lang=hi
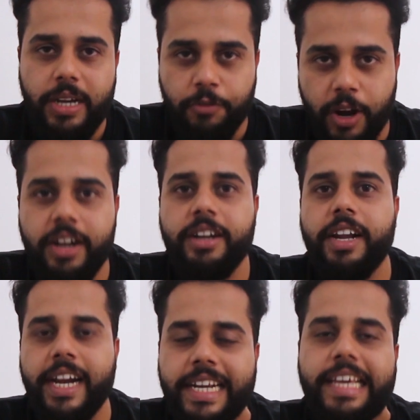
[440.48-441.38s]
180
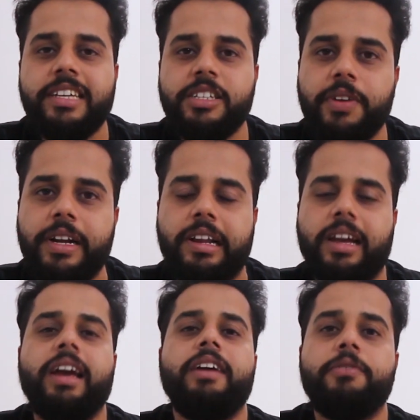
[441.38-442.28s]
हंड्रेड वेट
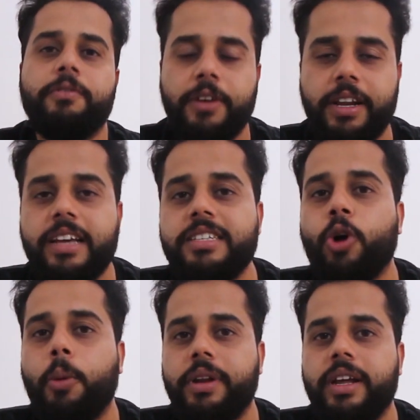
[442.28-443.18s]
रखा है वेराज
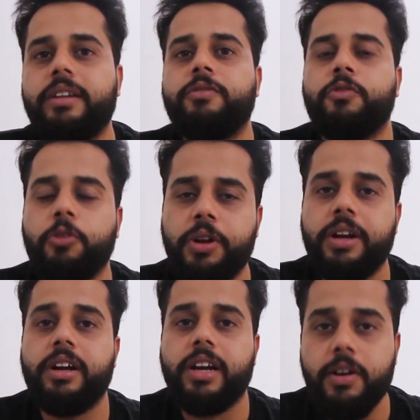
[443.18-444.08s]
डोमिनर
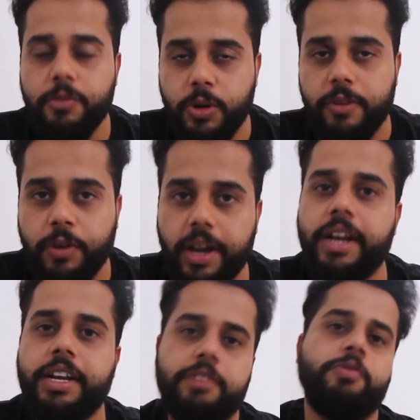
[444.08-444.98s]
400 का
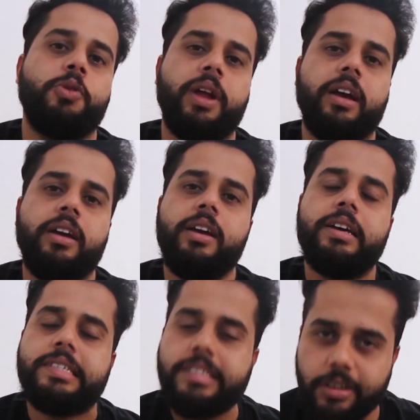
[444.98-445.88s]
184 है
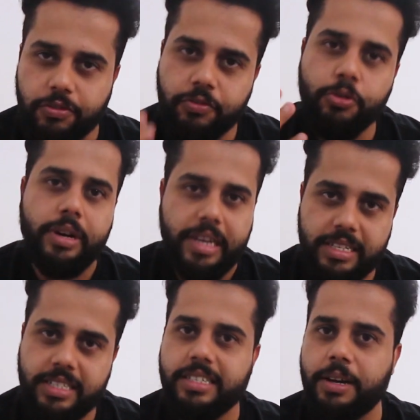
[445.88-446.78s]
सिर्फ 4
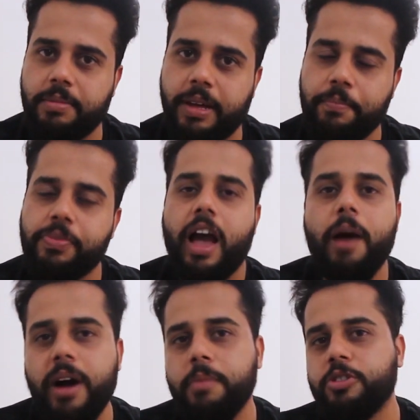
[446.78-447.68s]
केजीज कम है
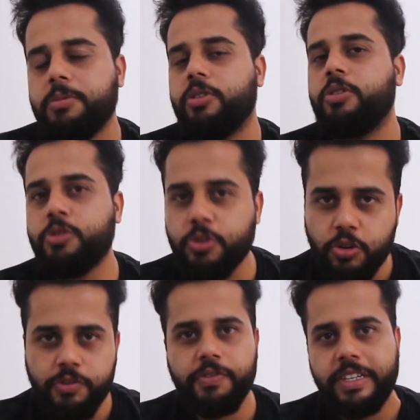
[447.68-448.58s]
अब आप मुझे बताओ जो
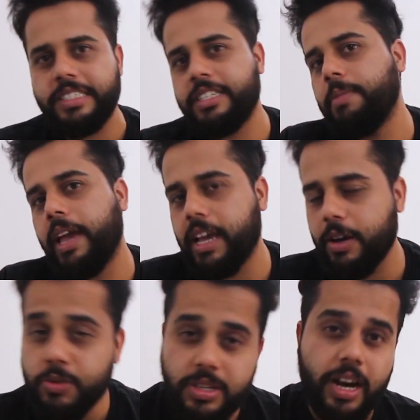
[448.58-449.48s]
टू फिफ्टी बाइक है
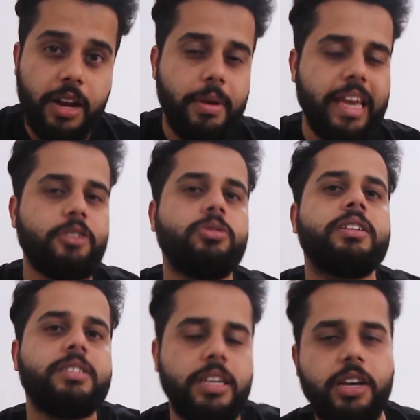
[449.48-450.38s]
उसका अगर मैं
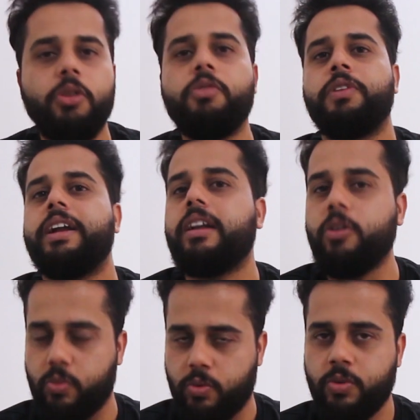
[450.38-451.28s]
180 किलो वेट
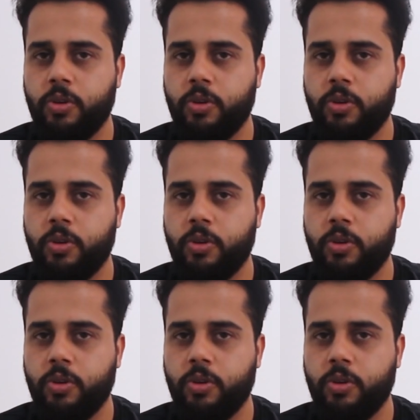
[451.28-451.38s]
लूँ